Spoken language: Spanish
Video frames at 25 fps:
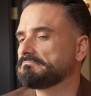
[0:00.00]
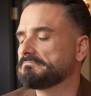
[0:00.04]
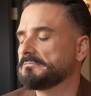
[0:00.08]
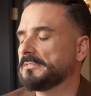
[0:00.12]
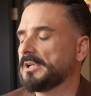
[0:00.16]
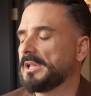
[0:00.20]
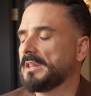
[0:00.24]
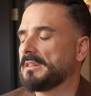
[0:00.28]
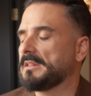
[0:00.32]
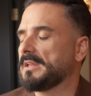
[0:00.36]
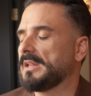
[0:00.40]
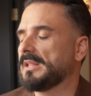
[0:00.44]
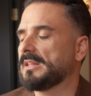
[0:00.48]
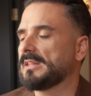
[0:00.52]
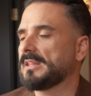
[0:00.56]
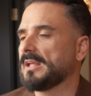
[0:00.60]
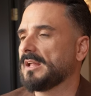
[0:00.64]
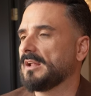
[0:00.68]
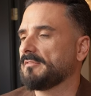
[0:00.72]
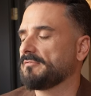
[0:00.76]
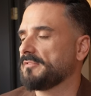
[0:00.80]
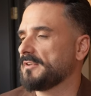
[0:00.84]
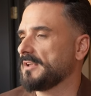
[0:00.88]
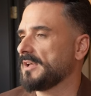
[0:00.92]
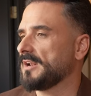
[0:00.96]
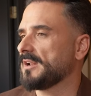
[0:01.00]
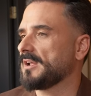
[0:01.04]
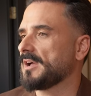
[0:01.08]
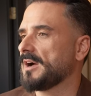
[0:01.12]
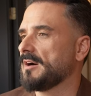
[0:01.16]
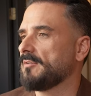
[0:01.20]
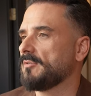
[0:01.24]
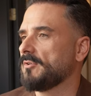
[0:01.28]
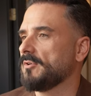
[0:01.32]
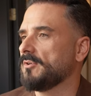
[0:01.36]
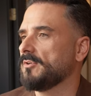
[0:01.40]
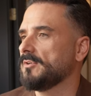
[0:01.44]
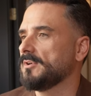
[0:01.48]
las directas al fin y al
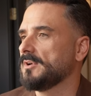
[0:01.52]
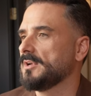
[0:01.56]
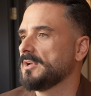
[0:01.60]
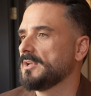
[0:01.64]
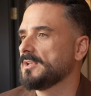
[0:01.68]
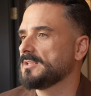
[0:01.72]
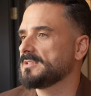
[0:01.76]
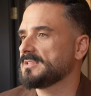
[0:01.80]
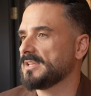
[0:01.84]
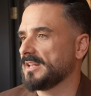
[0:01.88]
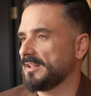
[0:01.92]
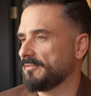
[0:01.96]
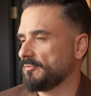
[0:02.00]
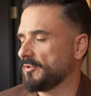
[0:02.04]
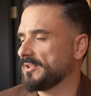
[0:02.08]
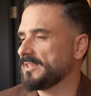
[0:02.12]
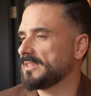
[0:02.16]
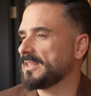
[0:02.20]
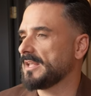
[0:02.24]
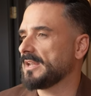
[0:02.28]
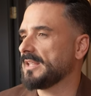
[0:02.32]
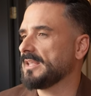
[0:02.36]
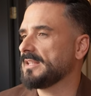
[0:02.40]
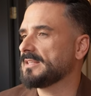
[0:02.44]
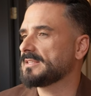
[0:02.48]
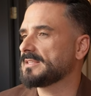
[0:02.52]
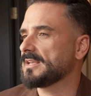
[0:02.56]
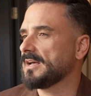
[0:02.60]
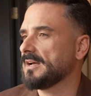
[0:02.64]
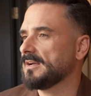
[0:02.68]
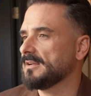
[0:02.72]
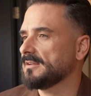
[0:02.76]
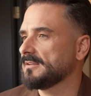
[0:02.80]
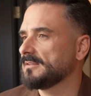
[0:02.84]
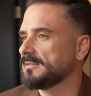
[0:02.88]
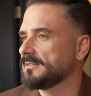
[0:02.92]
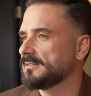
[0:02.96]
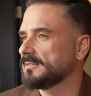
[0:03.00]
cabo, si eres buen
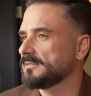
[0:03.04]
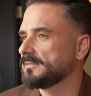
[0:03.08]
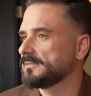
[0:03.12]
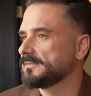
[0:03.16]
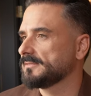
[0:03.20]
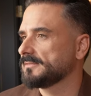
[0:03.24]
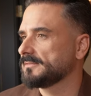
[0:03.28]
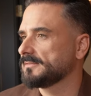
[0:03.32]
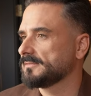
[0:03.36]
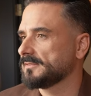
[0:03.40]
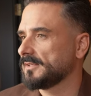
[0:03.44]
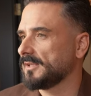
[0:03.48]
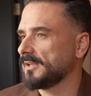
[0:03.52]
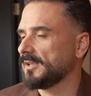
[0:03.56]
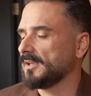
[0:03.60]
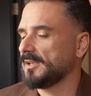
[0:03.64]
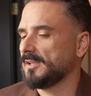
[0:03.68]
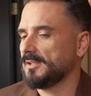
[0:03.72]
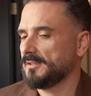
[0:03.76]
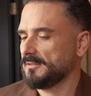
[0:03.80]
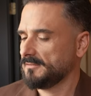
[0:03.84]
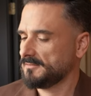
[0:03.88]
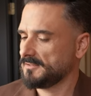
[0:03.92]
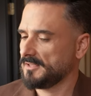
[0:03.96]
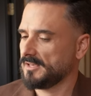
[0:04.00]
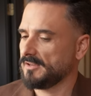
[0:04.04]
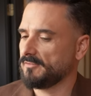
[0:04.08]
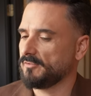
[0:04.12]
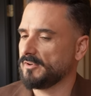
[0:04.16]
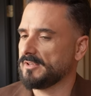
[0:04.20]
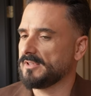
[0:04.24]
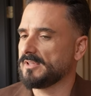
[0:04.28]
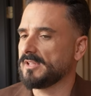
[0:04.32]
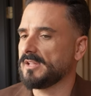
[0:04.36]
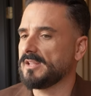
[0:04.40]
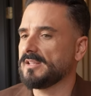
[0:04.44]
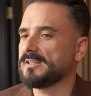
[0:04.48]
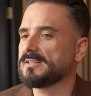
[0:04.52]
tenista, ¿eh? si eres
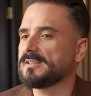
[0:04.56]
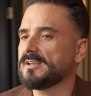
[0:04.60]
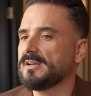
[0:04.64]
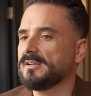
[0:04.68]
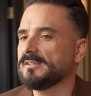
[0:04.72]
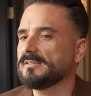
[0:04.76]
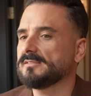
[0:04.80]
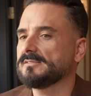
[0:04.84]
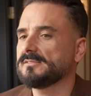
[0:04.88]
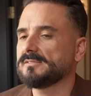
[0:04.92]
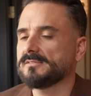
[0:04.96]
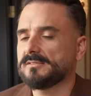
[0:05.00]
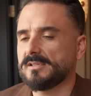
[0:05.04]
buen tenista,